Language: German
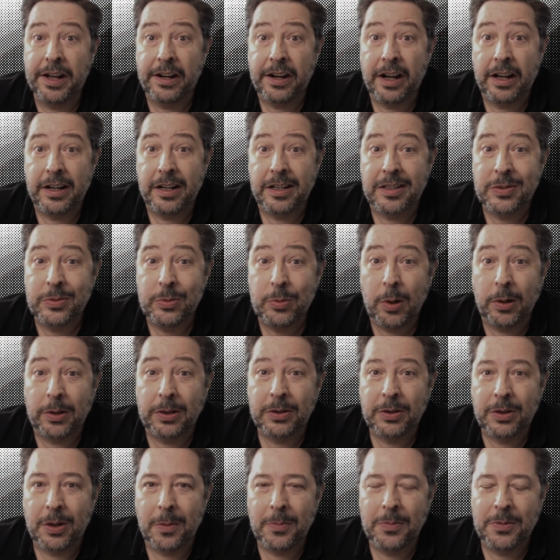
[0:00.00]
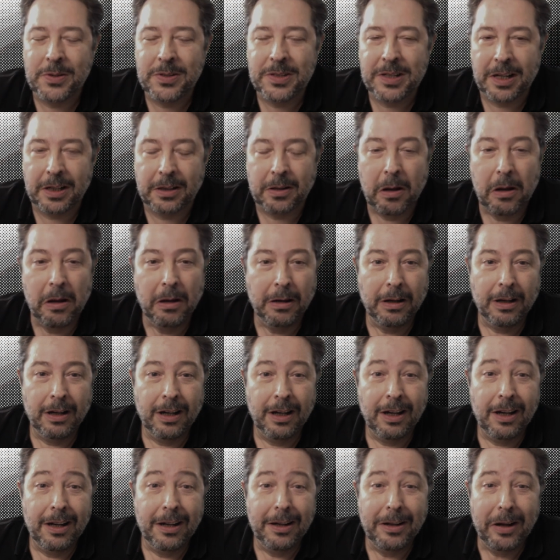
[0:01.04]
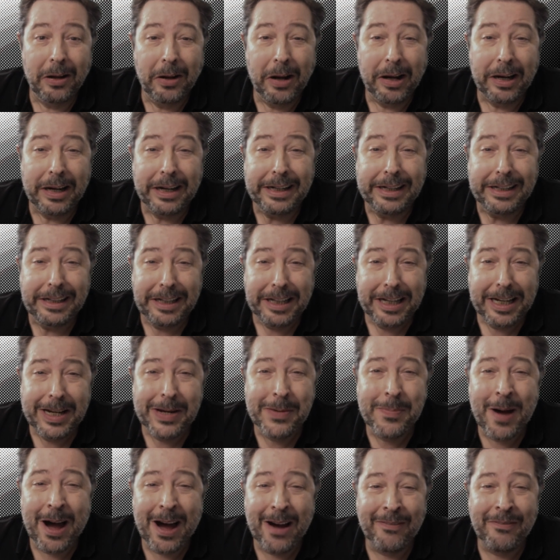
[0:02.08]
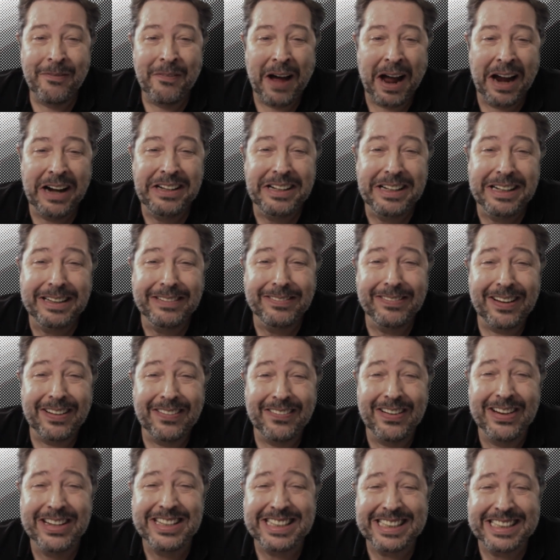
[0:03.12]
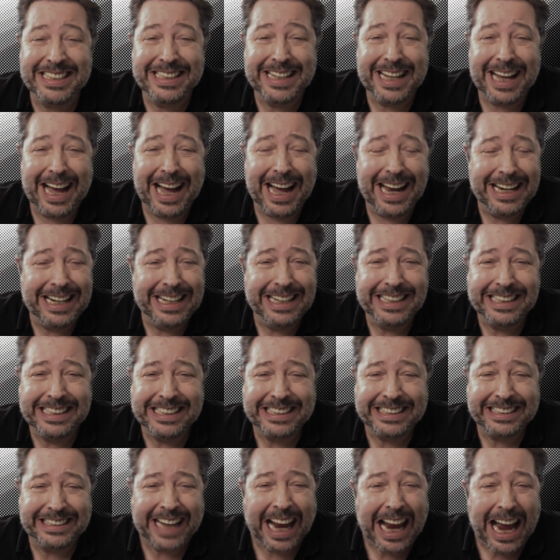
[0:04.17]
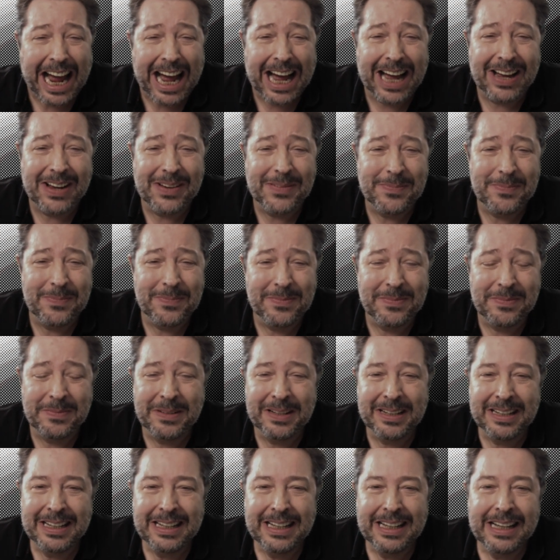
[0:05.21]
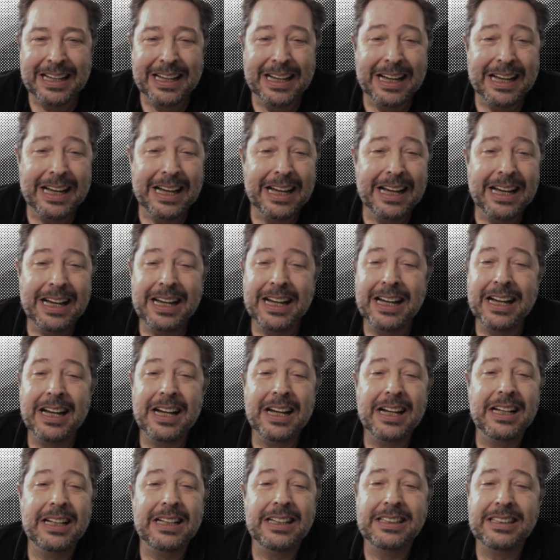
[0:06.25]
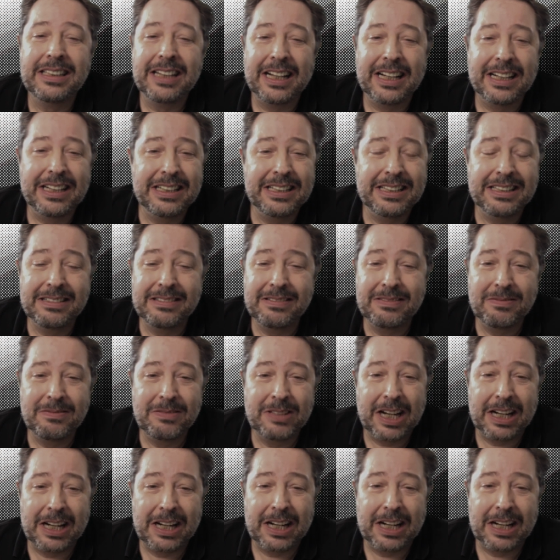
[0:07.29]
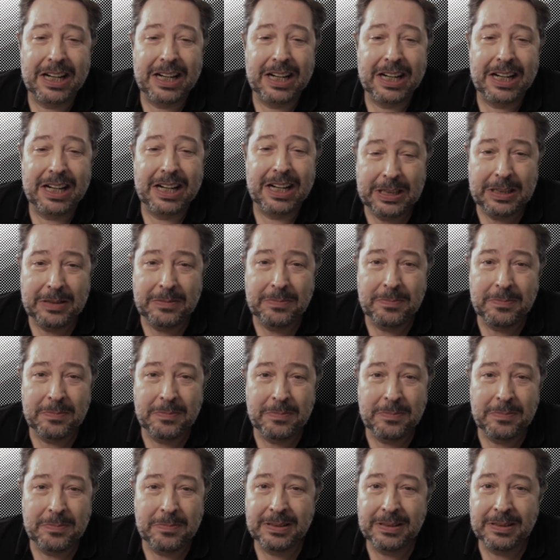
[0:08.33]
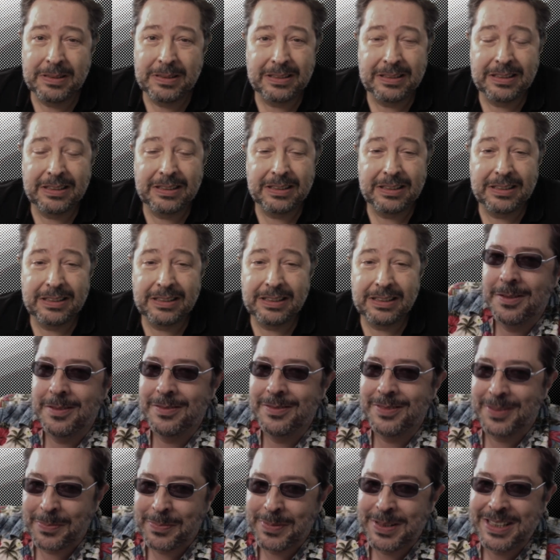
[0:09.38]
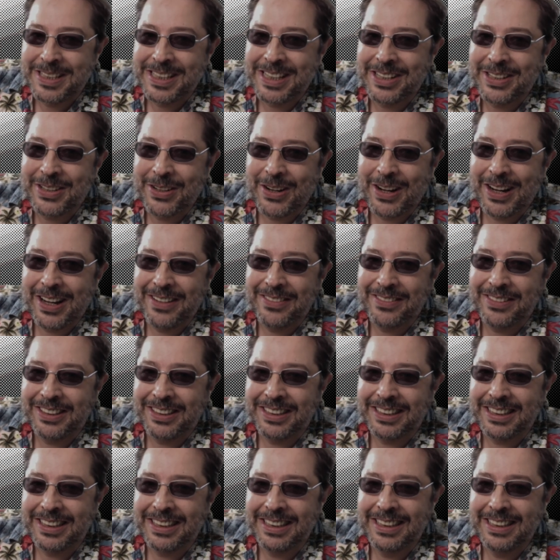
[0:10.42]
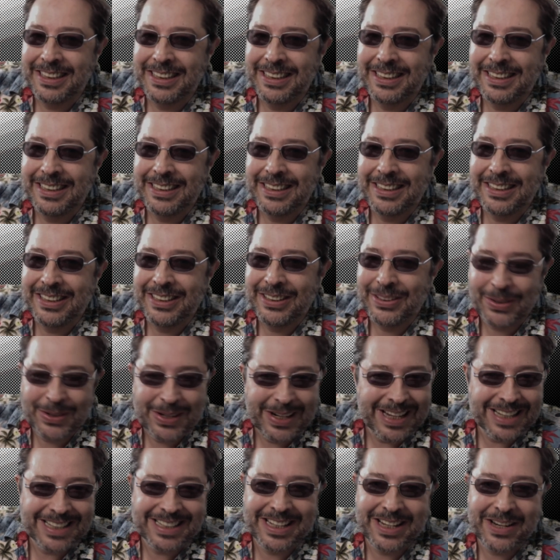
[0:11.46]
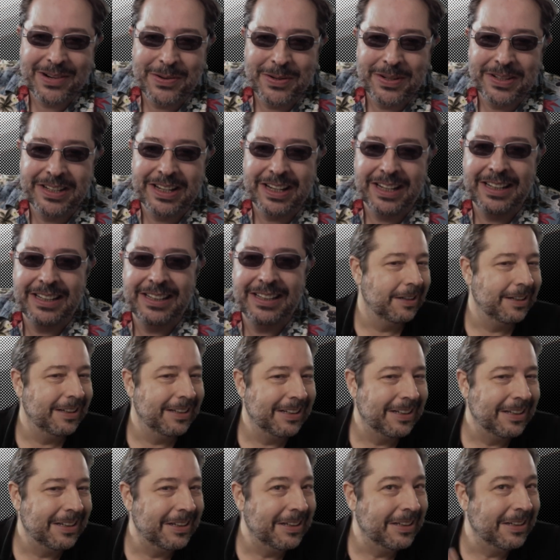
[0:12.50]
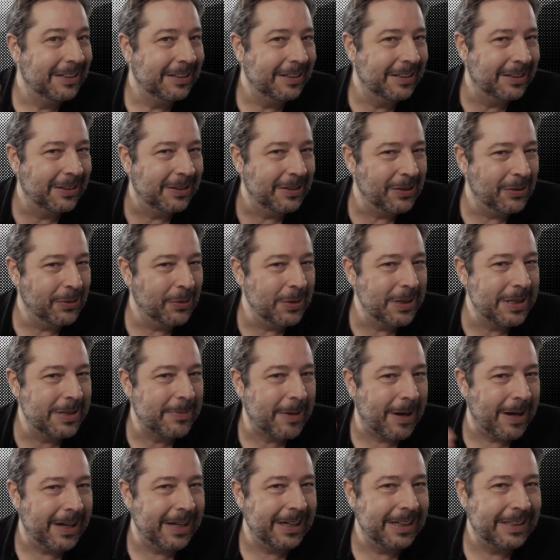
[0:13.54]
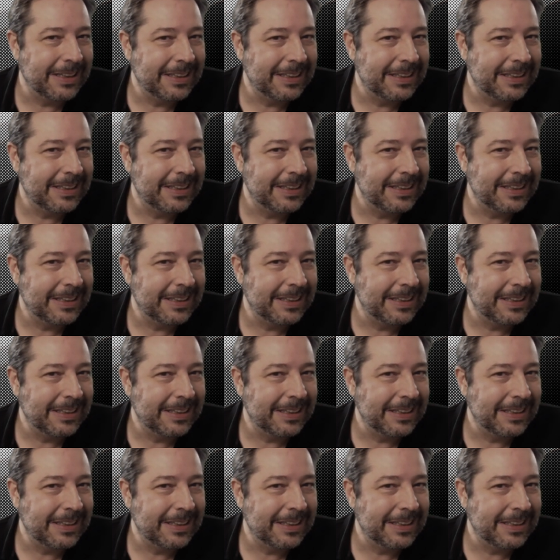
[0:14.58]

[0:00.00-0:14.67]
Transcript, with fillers: dann einer zu euch kommt und sagt, äh, Klimawandel, wir müssen alle sterben, dann sagt ihr zu ihm, verpiss dich doch einfach und oh, lass den Hund da. Grund 2.